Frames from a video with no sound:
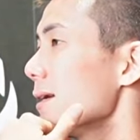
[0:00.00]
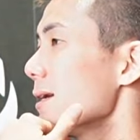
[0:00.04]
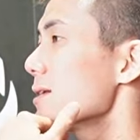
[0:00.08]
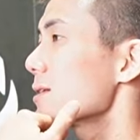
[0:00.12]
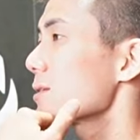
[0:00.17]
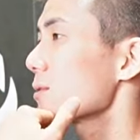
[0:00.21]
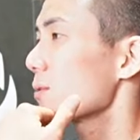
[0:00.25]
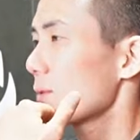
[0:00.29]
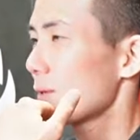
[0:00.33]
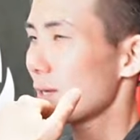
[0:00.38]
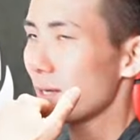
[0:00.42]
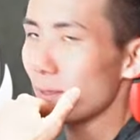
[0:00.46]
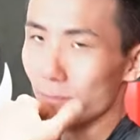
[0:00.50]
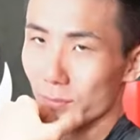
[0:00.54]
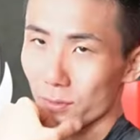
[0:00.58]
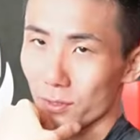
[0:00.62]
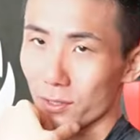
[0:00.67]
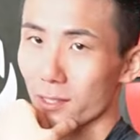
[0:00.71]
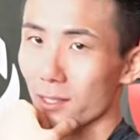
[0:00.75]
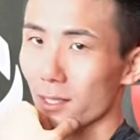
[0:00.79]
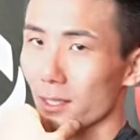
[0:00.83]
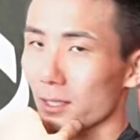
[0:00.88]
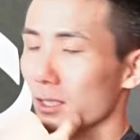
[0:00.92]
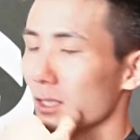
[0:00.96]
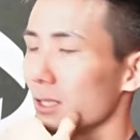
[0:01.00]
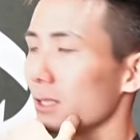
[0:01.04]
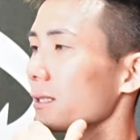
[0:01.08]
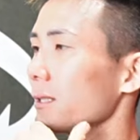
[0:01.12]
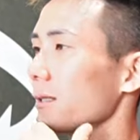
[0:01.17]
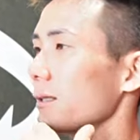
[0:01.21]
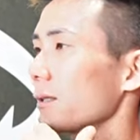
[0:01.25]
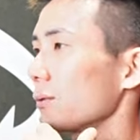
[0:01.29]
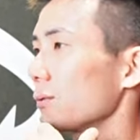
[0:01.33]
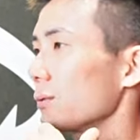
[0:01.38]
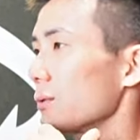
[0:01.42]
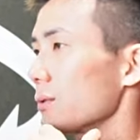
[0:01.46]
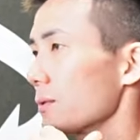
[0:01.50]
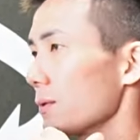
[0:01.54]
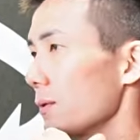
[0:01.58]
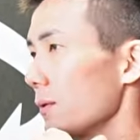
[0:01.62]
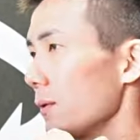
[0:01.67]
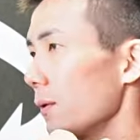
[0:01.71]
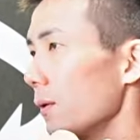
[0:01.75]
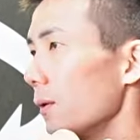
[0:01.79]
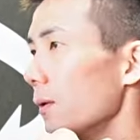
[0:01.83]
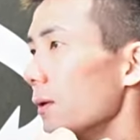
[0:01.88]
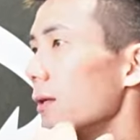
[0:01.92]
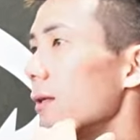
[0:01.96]
それが難しいからこ
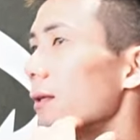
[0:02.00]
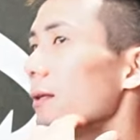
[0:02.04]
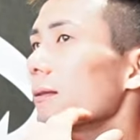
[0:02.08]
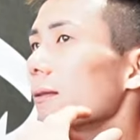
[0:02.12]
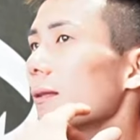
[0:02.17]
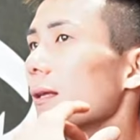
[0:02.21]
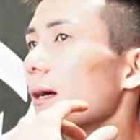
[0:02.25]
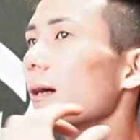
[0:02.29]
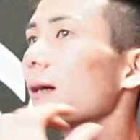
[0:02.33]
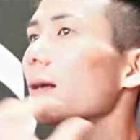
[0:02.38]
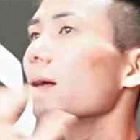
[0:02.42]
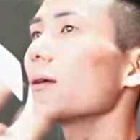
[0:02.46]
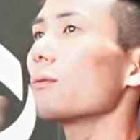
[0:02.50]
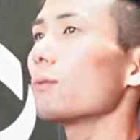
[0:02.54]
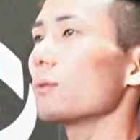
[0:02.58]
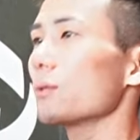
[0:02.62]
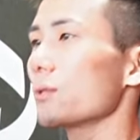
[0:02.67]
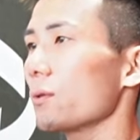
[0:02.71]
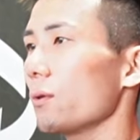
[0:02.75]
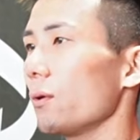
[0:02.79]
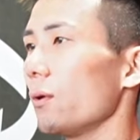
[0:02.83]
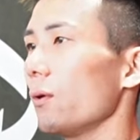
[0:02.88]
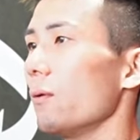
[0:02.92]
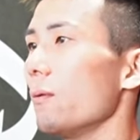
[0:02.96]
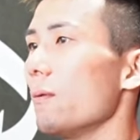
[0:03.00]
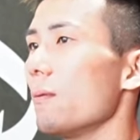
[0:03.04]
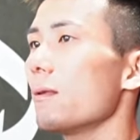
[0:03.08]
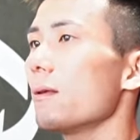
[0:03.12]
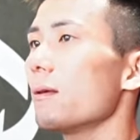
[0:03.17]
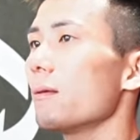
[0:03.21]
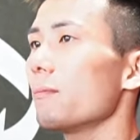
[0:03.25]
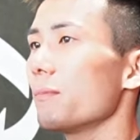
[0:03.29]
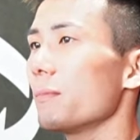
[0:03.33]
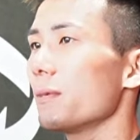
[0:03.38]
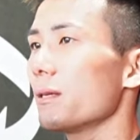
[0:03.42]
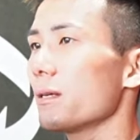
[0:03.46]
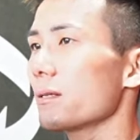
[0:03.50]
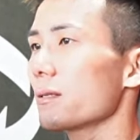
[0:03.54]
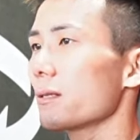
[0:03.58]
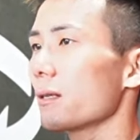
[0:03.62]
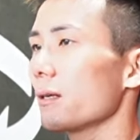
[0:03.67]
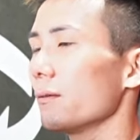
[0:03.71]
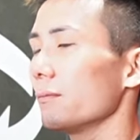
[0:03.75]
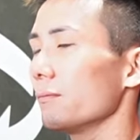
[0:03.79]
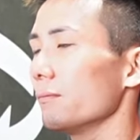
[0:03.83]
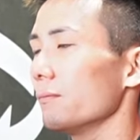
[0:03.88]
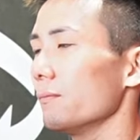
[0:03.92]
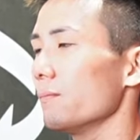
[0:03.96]
そだからこそ皆
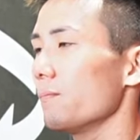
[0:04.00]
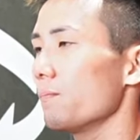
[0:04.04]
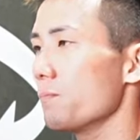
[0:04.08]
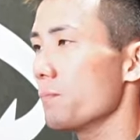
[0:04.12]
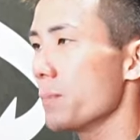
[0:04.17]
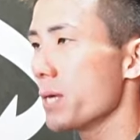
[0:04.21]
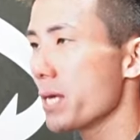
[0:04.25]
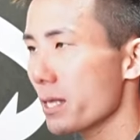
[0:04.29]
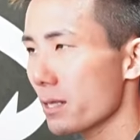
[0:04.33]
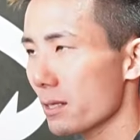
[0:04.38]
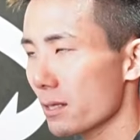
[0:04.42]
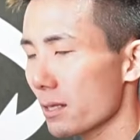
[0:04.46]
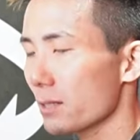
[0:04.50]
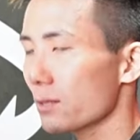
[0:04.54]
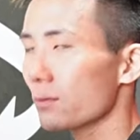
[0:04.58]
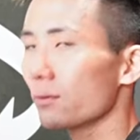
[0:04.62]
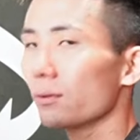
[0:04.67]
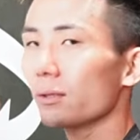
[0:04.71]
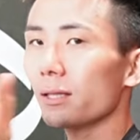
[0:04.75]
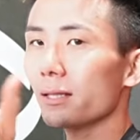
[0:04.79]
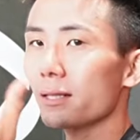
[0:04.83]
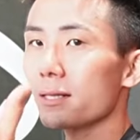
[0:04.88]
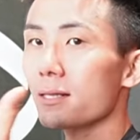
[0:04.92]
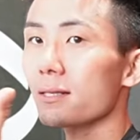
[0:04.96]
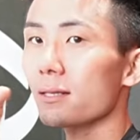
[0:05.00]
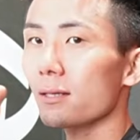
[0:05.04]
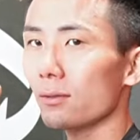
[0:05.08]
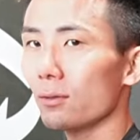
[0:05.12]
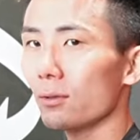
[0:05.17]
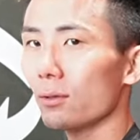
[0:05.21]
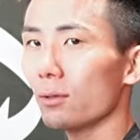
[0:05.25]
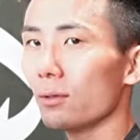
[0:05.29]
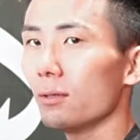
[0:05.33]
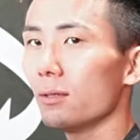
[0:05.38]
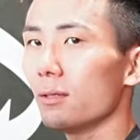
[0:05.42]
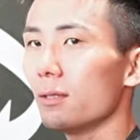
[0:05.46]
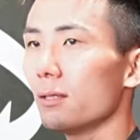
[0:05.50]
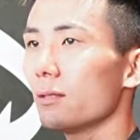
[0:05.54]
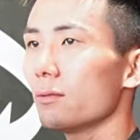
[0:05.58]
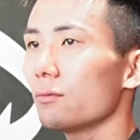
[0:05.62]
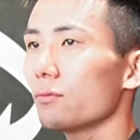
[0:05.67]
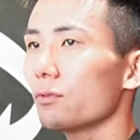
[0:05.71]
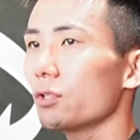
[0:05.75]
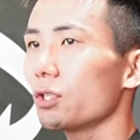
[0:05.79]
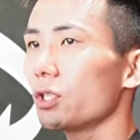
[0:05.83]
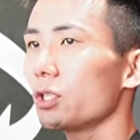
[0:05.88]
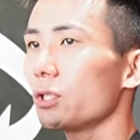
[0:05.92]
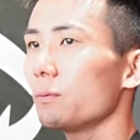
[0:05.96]
さんみんなそうなんですけど
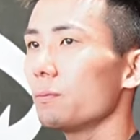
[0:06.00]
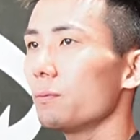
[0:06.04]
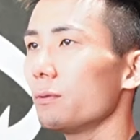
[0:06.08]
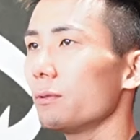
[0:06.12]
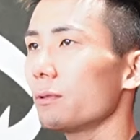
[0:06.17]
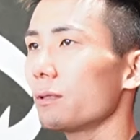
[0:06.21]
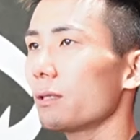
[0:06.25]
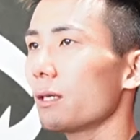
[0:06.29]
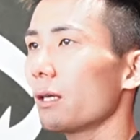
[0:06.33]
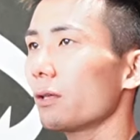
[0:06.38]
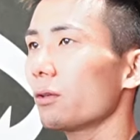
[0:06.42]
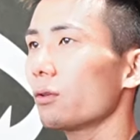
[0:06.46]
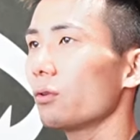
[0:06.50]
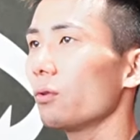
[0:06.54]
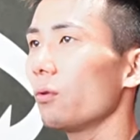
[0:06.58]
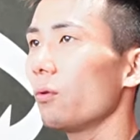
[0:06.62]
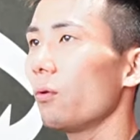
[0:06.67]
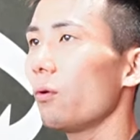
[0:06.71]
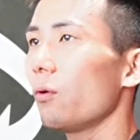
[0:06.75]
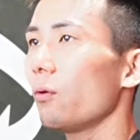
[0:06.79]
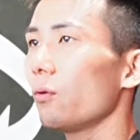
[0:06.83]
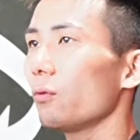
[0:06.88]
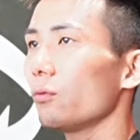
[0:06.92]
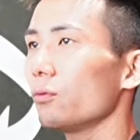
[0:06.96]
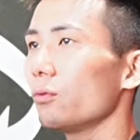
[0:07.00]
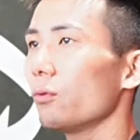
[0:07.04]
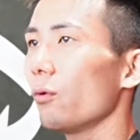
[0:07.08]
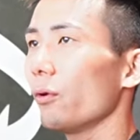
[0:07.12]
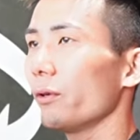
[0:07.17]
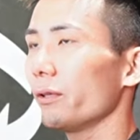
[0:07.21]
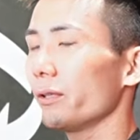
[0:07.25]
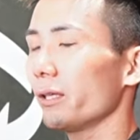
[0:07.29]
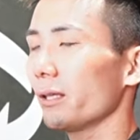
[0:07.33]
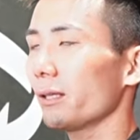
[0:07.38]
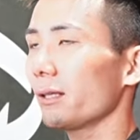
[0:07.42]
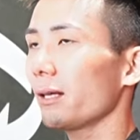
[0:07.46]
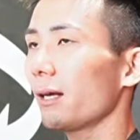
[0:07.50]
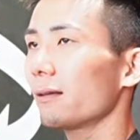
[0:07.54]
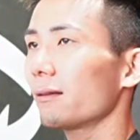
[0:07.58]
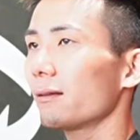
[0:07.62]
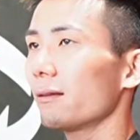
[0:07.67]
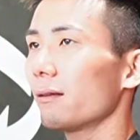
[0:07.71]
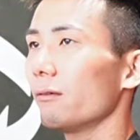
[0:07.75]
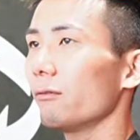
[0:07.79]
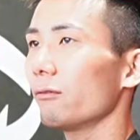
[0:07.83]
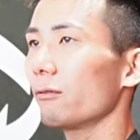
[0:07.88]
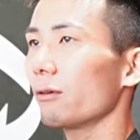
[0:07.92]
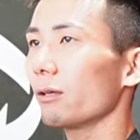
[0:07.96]
自分がどう動いて立っ
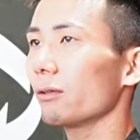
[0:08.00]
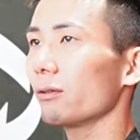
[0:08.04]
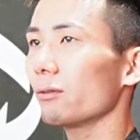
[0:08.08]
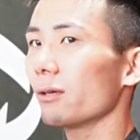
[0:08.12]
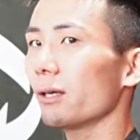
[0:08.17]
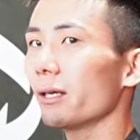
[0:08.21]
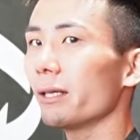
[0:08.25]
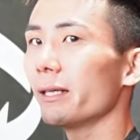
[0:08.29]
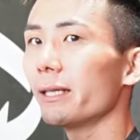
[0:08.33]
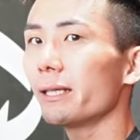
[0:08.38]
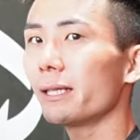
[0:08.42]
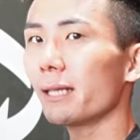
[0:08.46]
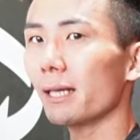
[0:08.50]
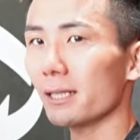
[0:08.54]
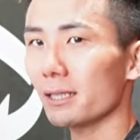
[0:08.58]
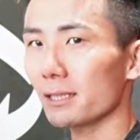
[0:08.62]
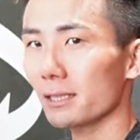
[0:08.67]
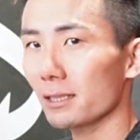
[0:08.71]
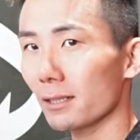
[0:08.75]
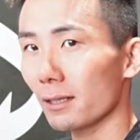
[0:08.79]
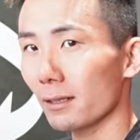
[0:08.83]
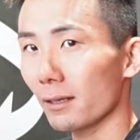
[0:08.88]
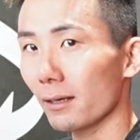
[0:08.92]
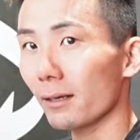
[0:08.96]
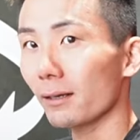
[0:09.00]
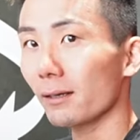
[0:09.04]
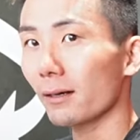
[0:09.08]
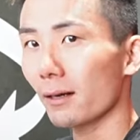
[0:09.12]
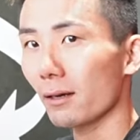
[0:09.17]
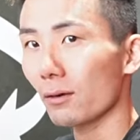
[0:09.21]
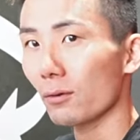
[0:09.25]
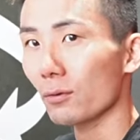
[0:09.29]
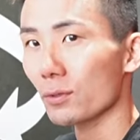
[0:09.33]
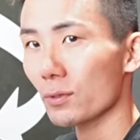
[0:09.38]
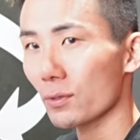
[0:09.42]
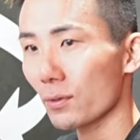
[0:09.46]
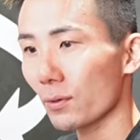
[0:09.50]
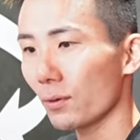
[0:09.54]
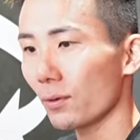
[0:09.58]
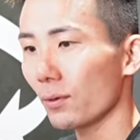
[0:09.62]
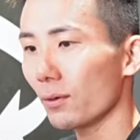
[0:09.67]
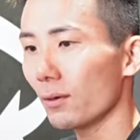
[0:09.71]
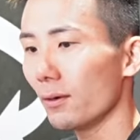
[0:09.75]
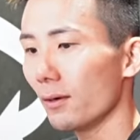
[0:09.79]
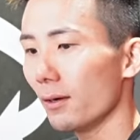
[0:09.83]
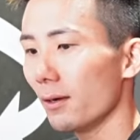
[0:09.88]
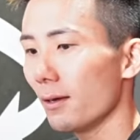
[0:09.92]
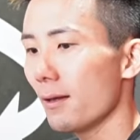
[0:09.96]
てるのかっていうか理解してないからこそ
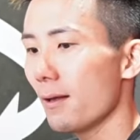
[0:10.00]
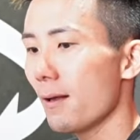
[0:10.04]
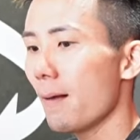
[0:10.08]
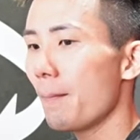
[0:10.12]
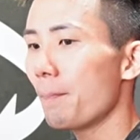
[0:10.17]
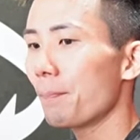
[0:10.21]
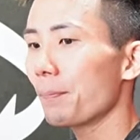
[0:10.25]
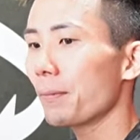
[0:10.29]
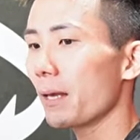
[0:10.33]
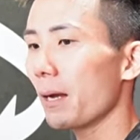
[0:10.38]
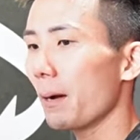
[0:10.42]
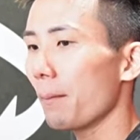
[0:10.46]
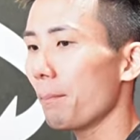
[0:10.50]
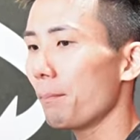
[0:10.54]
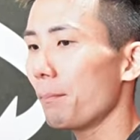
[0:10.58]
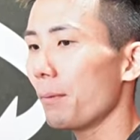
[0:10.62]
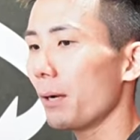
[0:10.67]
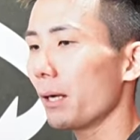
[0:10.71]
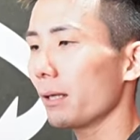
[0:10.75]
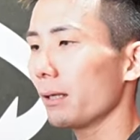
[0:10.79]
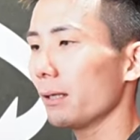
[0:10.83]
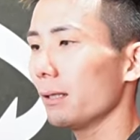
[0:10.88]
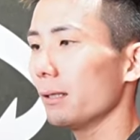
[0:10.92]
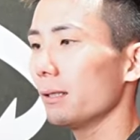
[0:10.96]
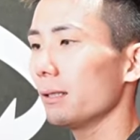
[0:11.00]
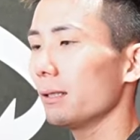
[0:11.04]
やっぱり